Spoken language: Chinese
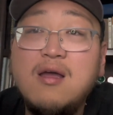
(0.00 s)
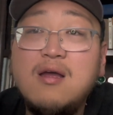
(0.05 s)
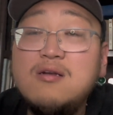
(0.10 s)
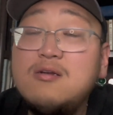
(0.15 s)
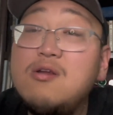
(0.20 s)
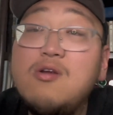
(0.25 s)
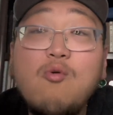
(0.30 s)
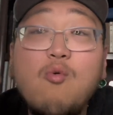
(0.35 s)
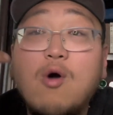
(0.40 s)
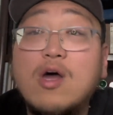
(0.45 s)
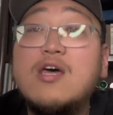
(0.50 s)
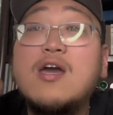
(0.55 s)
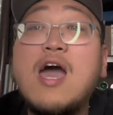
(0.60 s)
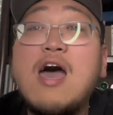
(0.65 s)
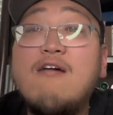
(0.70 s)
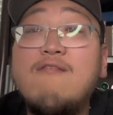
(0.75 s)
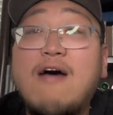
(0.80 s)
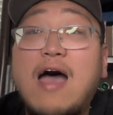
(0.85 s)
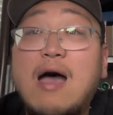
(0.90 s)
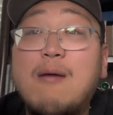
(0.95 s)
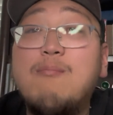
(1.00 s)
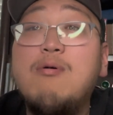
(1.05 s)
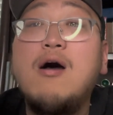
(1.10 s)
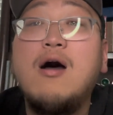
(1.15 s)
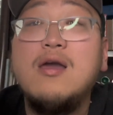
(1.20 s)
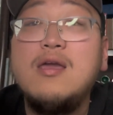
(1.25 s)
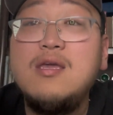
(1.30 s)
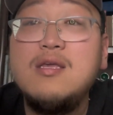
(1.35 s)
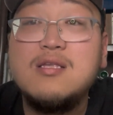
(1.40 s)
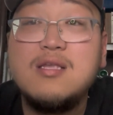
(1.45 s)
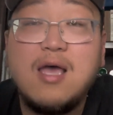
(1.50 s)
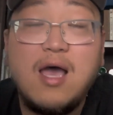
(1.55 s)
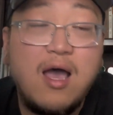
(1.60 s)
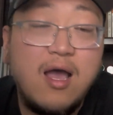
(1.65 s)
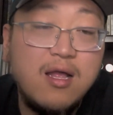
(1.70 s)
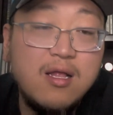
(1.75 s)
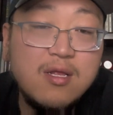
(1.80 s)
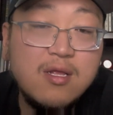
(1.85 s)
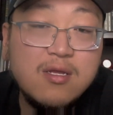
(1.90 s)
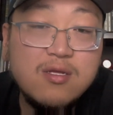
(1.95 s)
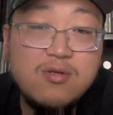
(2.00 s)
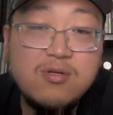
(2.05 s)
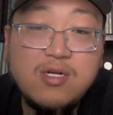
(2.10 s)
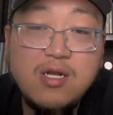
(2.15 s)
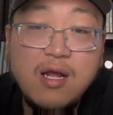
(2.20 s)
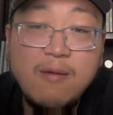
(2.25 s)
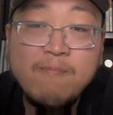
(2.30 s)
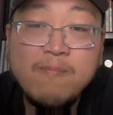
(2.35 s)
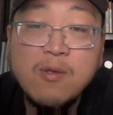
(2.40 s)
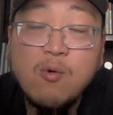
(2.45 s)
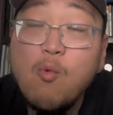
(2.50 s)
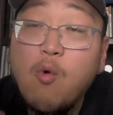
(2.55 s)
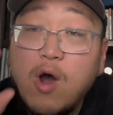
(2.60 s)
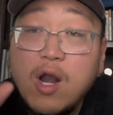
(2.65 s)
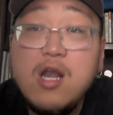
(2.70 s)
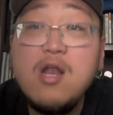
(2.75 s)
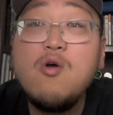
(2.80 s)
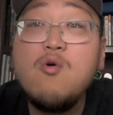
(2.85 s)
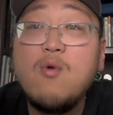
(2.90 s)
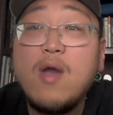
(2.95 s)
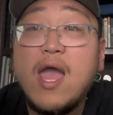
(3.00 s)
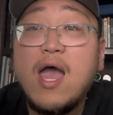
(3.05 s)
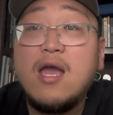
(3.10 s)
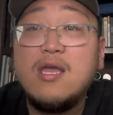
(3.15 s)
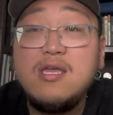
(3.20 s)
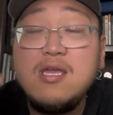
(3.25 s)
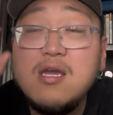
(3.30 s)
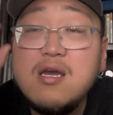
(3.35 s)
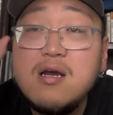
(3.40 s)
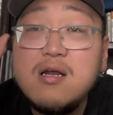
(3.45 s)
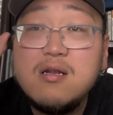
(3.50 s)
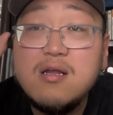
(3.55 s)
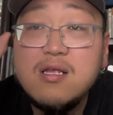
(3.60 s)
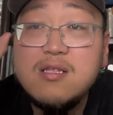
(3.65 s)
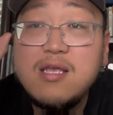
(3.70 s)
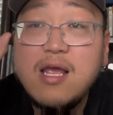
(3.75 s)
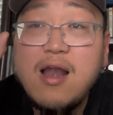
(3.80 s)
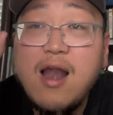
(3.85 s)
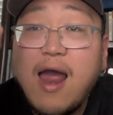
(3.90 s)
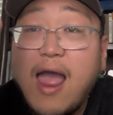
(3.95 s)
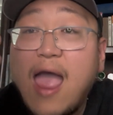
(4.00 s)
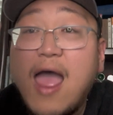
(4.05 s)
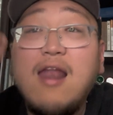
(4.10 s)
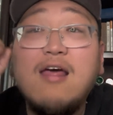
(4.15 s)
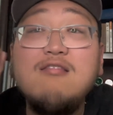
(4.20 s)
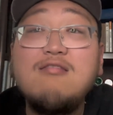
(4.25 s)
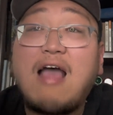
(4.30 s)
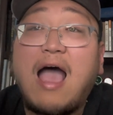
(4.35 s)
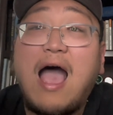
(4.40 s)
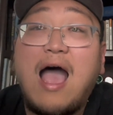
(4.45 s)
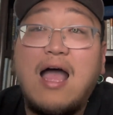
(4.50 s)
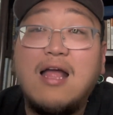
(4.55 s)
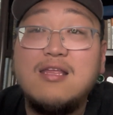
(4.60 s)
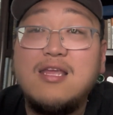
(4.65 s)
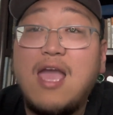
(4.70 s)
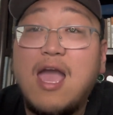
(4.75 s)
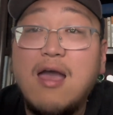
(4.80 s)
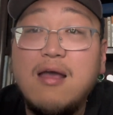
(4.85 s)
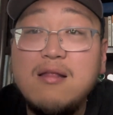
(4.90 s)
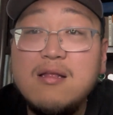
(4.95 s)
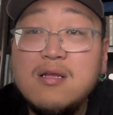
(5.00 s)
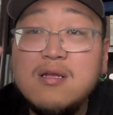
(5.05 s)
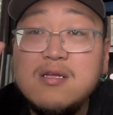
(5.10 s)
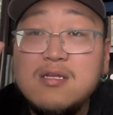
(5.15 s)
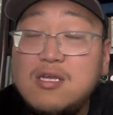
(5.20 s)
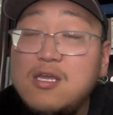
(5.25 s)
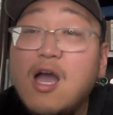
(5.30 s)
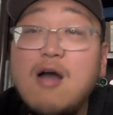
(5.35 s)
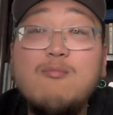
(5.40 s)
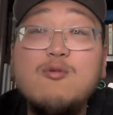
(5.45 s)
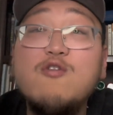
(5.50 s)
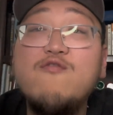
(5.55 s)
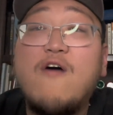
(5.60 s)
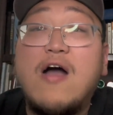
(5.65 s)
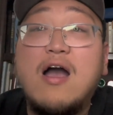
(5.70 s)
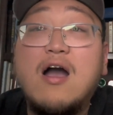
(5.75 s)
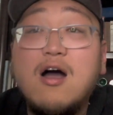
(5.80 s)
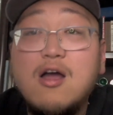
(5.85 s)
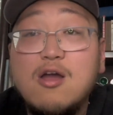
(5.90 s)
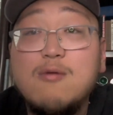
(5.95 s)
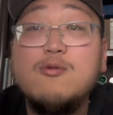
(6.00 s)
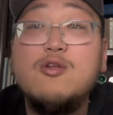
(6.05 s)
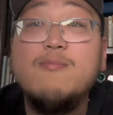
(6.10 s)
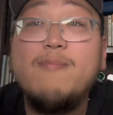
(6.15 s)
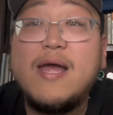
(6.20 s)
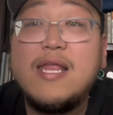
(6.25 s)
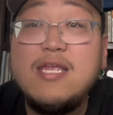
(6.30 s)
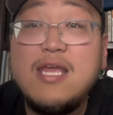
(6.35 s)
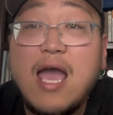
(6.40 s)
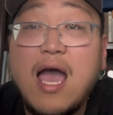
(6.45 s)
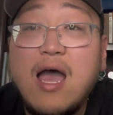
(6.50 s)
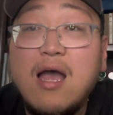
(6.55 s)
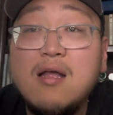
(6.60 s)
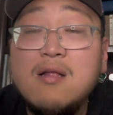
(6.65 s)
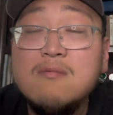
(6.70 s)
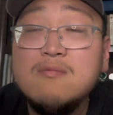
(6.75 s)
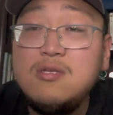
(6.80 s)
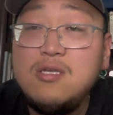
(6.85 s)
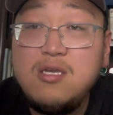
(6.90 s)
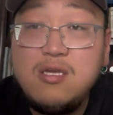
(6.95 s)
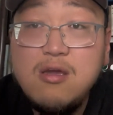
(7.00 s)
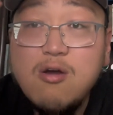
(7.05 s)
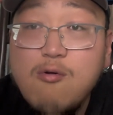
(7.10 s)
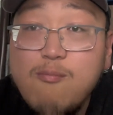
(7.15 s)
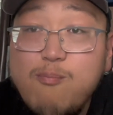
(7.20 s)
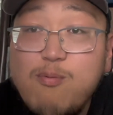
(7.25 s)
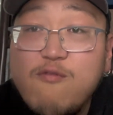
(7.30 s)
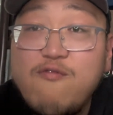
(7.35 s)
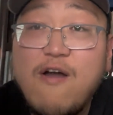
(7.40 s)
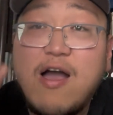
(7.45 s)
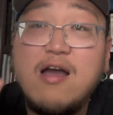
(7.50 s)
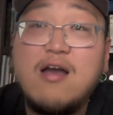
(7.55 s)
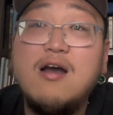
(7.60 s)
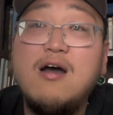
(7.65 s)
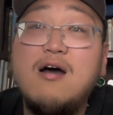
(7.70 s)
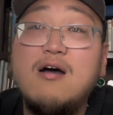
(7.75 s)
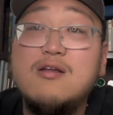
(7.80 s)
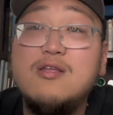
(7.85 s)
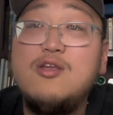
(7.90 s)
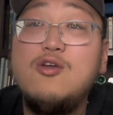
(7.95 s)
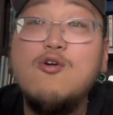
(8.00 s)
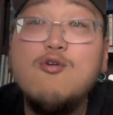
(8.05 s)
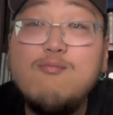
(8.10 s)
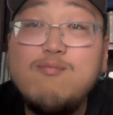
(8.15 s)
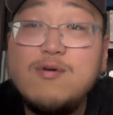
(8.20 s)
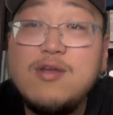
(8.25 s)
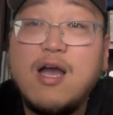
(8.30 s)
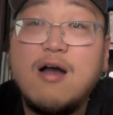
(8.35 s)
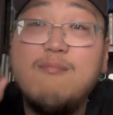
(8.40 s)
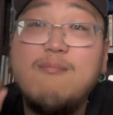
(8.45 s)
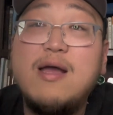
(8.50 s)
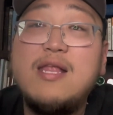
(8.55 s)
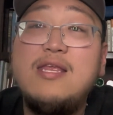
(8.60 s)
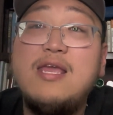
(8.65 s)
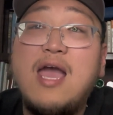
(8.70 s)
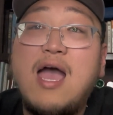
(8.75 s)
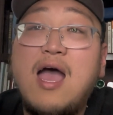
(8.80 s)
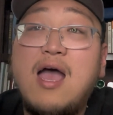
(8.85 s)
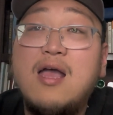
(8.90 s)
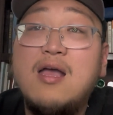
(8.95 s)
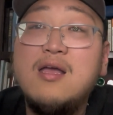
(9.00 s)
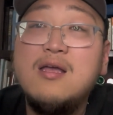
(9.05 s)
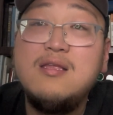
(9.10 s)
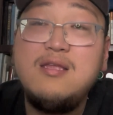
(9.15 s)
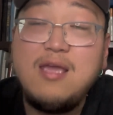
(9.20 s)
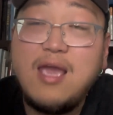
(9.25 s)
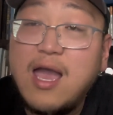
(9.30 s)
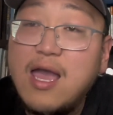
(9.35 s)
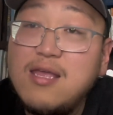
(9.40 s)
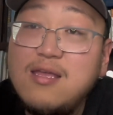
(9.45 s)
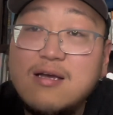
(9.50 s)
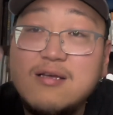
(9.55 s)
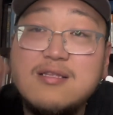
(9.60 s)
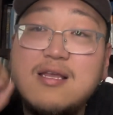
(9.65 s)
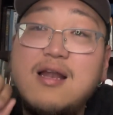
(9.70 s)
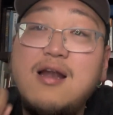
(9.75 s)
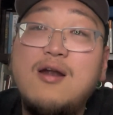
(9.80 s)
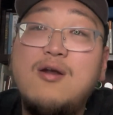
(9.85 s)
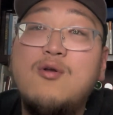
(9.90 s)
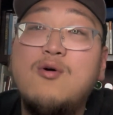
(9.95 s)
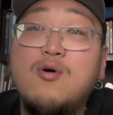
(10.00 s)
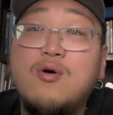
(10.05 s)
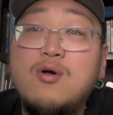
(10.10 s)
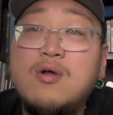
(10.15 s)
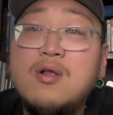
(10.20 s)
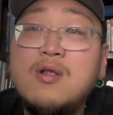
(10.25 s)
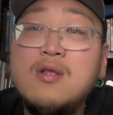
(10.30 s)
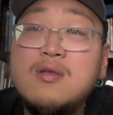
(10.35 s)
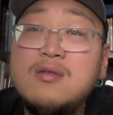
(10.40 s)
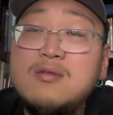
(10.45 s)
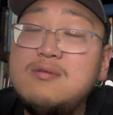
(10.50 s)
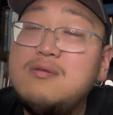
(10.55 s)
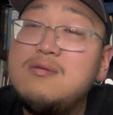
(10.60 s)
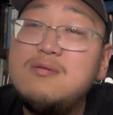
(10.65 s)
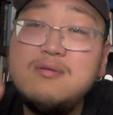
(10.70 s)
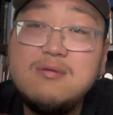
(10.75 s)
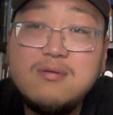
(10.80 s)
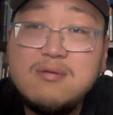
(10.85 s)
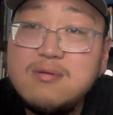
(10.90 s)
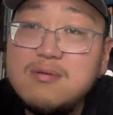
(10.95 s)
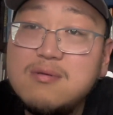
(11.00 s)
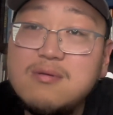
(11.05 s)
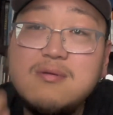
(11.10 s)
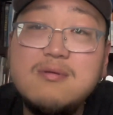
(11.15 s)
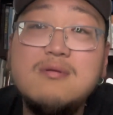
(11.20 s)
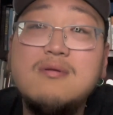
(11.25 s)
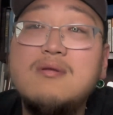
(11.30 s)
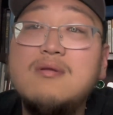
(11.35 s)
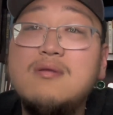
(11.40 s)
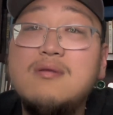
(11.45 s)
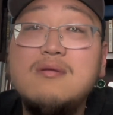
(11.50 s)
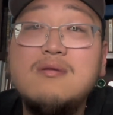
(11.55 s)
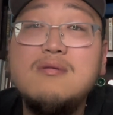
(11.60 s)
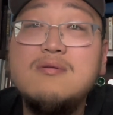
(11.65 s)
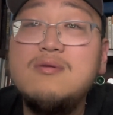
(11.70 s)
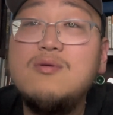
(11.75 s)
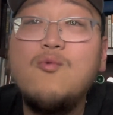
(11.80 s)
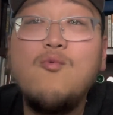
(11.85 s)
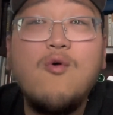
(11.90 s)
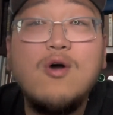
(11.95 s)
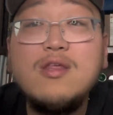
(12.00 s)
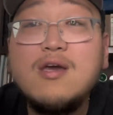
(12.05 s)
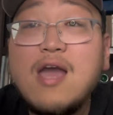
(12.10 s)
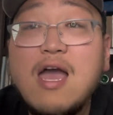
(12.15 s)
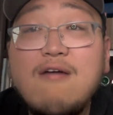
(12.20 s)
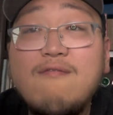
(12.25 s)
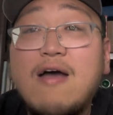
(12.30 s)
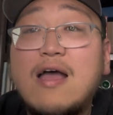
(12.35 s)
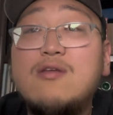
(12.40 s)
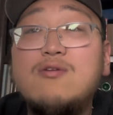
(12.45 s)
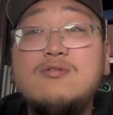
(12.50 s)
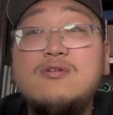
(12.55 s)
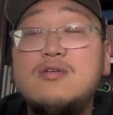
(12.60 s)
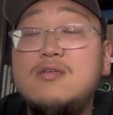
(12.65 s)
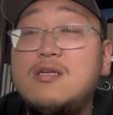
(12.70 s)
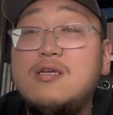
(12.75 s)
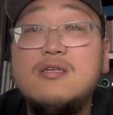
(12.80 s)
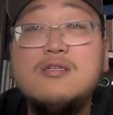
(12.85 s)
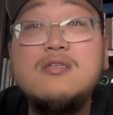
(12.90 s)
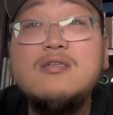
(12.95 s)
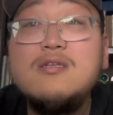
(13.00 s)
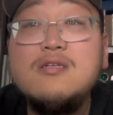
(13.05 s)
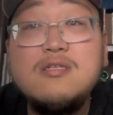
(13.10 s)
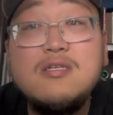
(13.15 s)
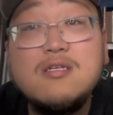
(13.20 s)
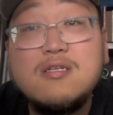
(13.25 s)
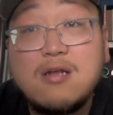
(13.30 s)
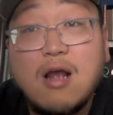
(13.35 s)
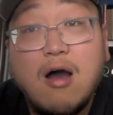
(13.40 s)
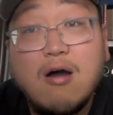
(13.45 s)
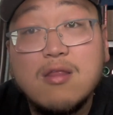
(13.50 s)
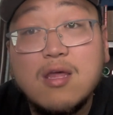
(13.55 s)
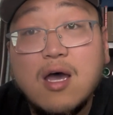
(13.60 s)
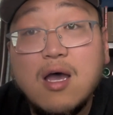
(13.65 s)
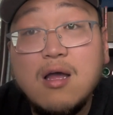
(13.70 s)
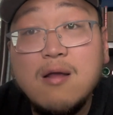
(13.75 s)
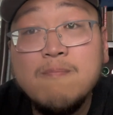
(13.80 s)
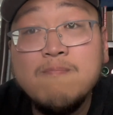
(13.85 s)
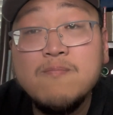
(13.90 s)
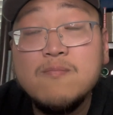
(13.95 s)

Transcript: 这就是我的看法，不好意思啊，就是我认为啊，一个人在这挨了打，你还你要么就反抗，要么就搬家。你又不反抗，你又不想搬家，你还想在这弄，嗯嗯，我的看法就是你自自找的。